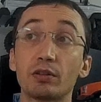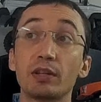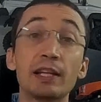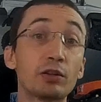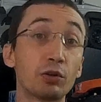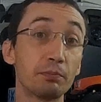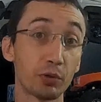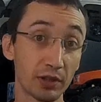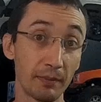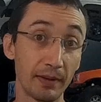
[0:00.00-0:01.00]
il
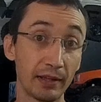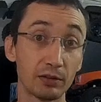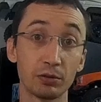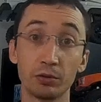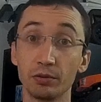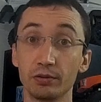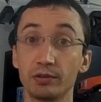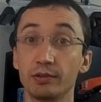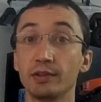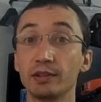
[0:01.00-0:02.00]
comportamento
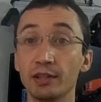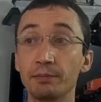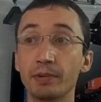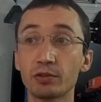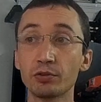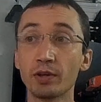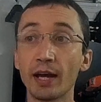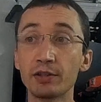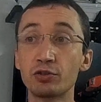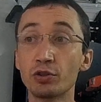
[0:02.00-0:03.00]
del
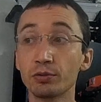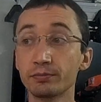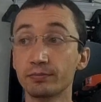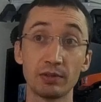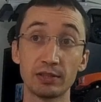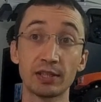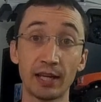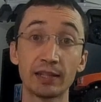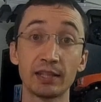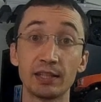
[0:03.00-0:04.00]
personaggio, cioè
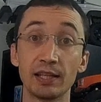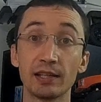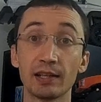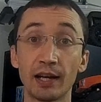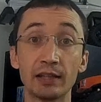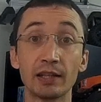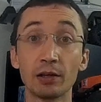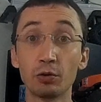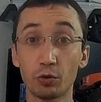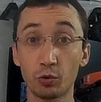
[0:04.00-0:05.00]
cercate di
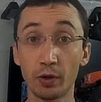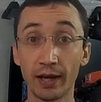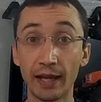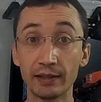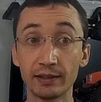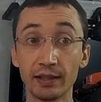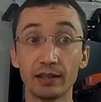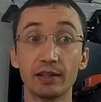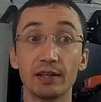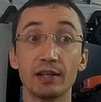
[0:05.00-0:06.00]
renderlo coerente.
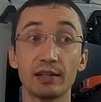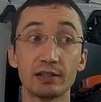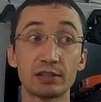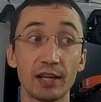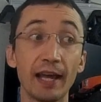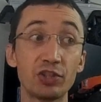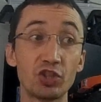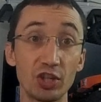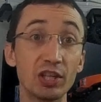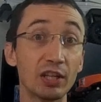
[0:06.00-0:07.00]
Se è
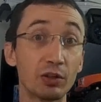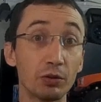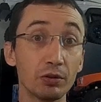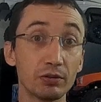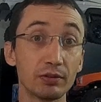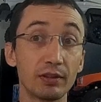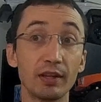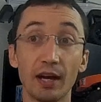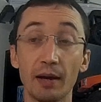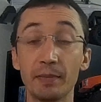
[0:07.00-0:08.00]
cinico,
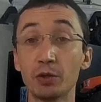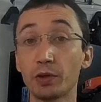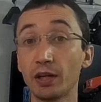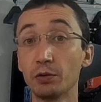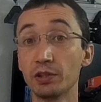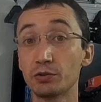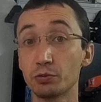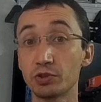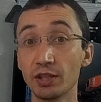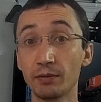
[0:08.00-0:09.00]
a meno che non gli
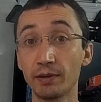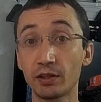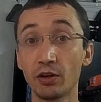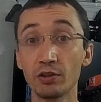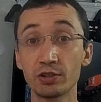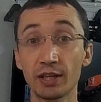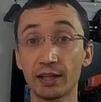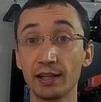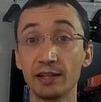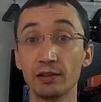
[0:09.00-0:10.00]
succeda qualcosa
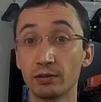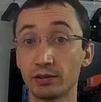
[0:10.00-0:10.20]
che gli,